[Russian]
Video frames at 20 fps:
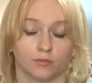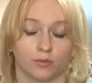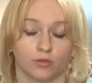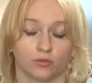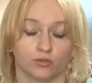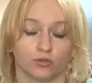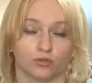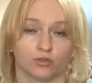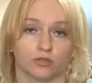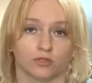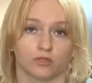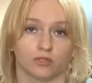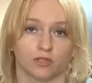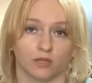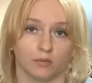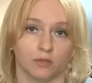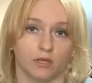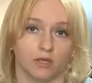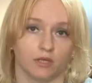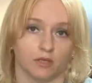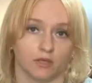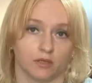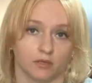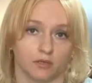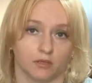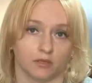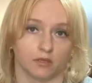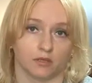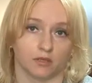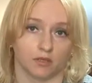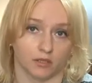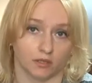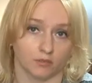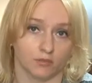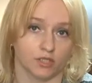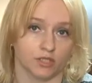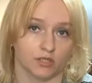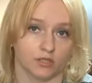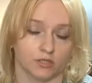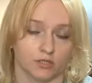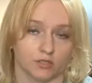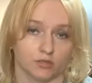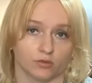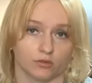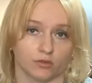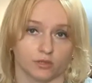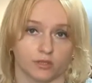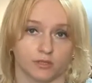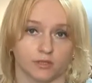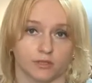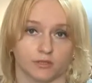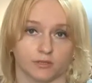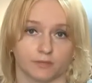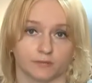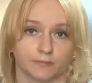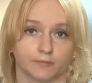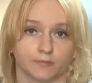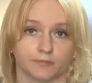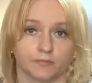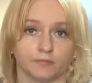при учете стабильной экономической ситуации.